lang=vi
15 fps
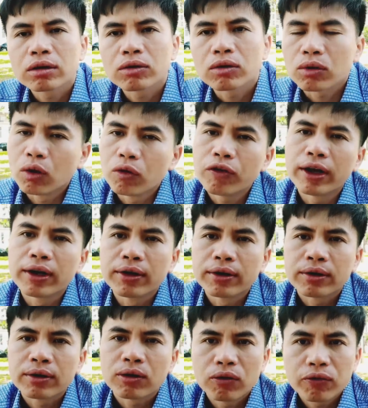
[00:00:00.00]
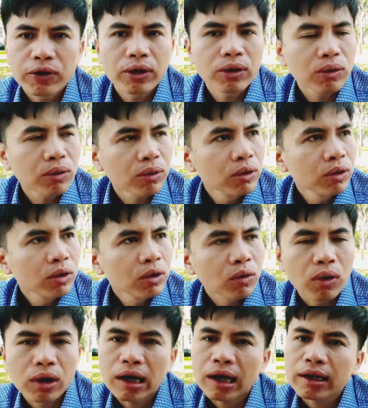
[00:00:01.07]
cổ phần cổ phiếu
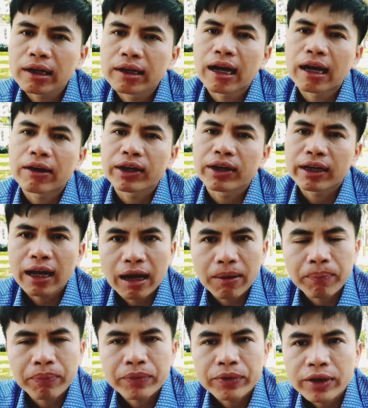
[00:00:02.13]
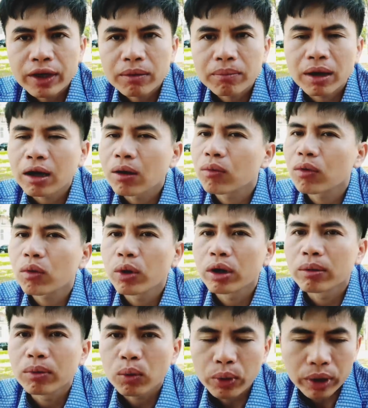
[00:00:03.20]
của các ngân hàng Việt Nam nhưng mà không có
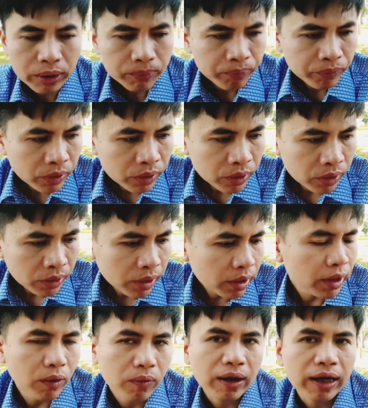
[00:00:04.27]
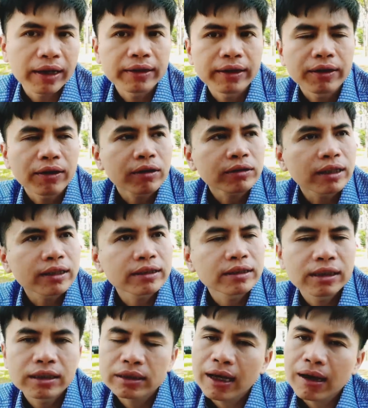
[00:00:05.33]
quyền biểu quyết cái điều này thì nó sẽ
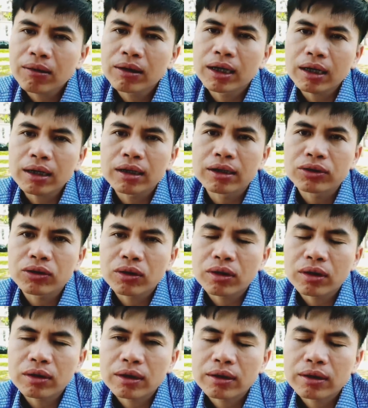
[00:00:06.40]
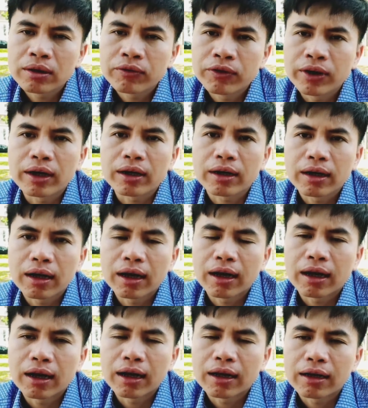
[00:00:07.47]
tháo gỡ được cho việc
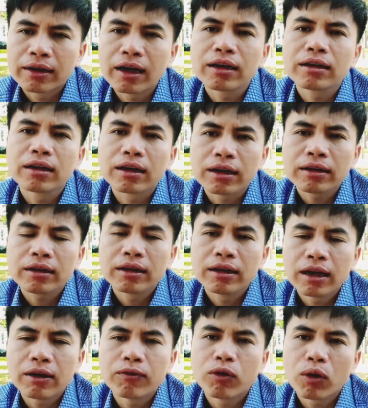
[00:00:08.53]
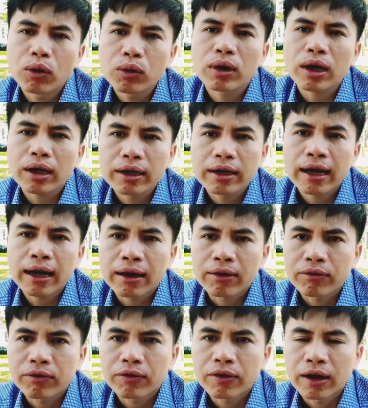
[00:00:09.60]
là nâng được cái tỷ lệ vốn của các ngân hàng
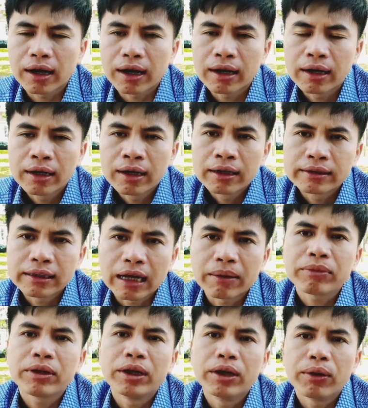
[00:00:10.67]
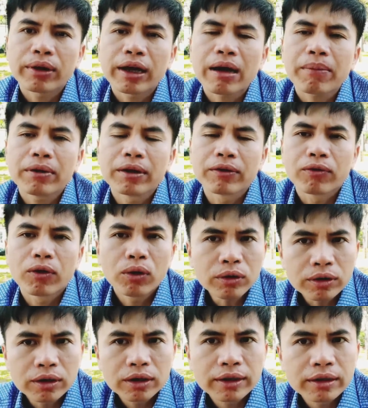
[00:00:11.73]
và giảm thiểu cái áp lực vốn
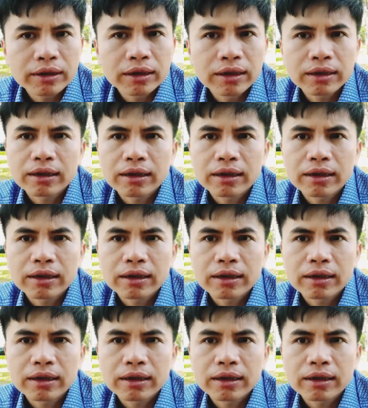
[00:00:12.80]
lên ờ,